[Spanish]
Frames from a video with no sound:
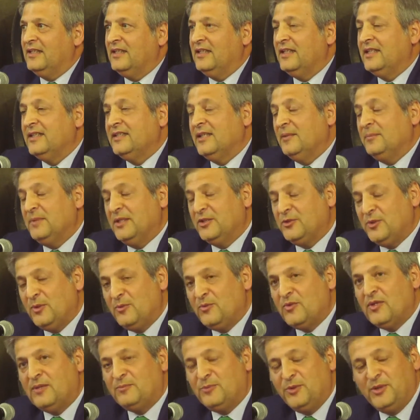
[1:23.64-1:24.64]
y también tuve
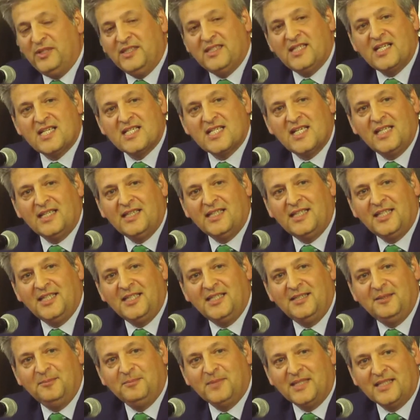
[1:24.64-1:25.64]
una muy interesante
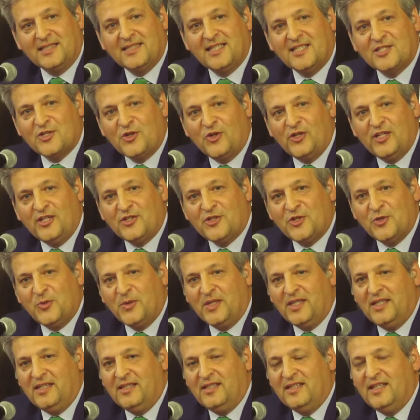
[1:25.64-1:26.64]
de Marta Soler
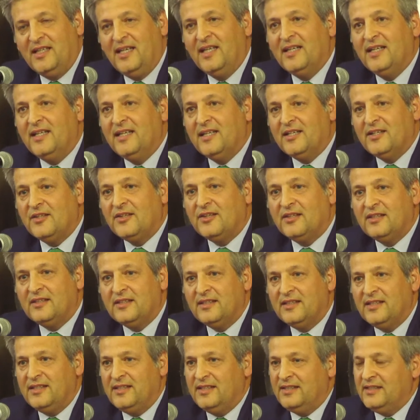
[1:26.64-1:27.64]
sobre el, Jerez
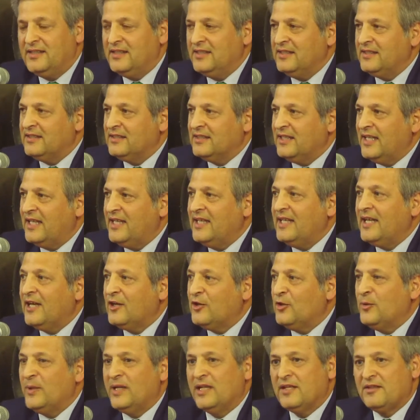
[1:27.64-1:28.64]
en, la
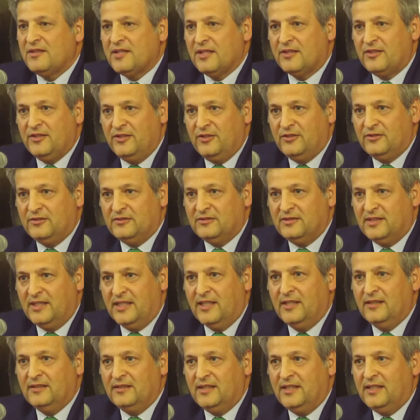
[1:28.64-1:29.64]
globalización,
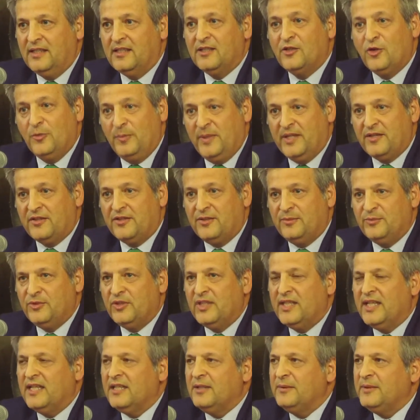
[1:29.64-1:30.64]
el, comercio
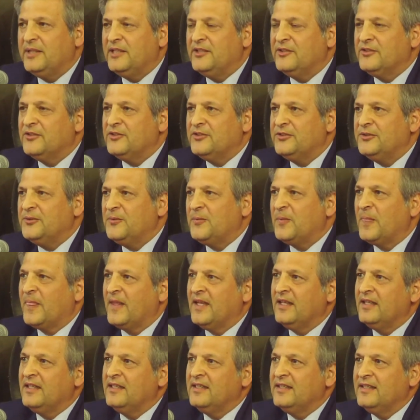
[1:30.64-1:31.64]
mundial de vinos.
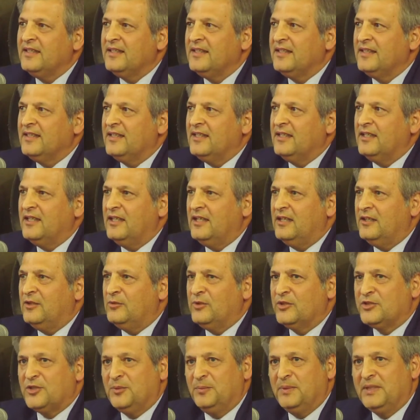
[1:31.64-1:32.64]

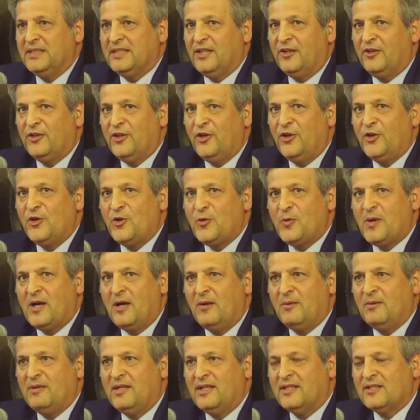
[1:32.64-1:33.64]
Nuestro invitado de hoy nos va a
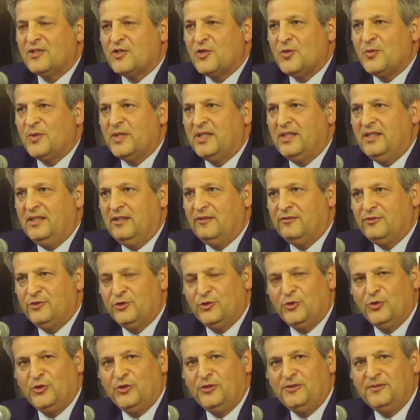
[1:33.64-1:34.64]
hablar sobre el
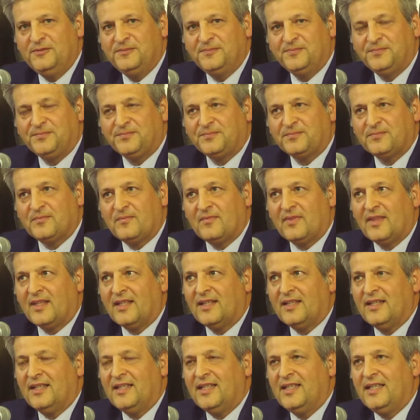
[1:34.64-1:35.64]
futuro
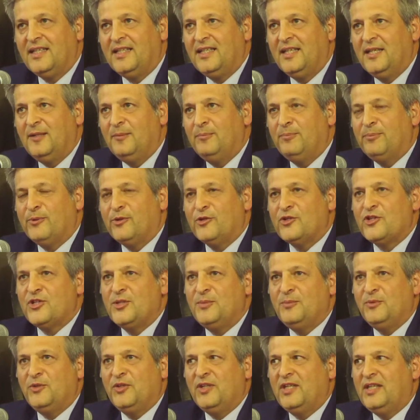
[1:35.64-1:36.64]
y el
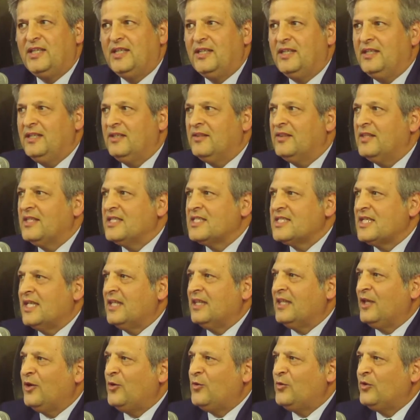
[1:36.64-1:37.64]
próximo día
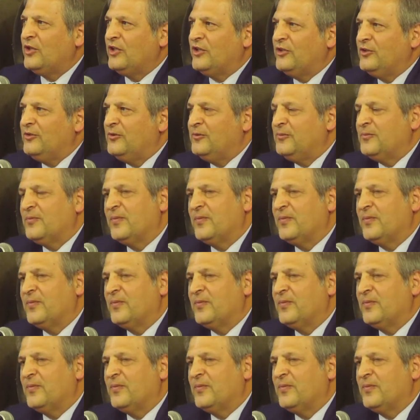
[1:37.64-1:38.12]
16 de junio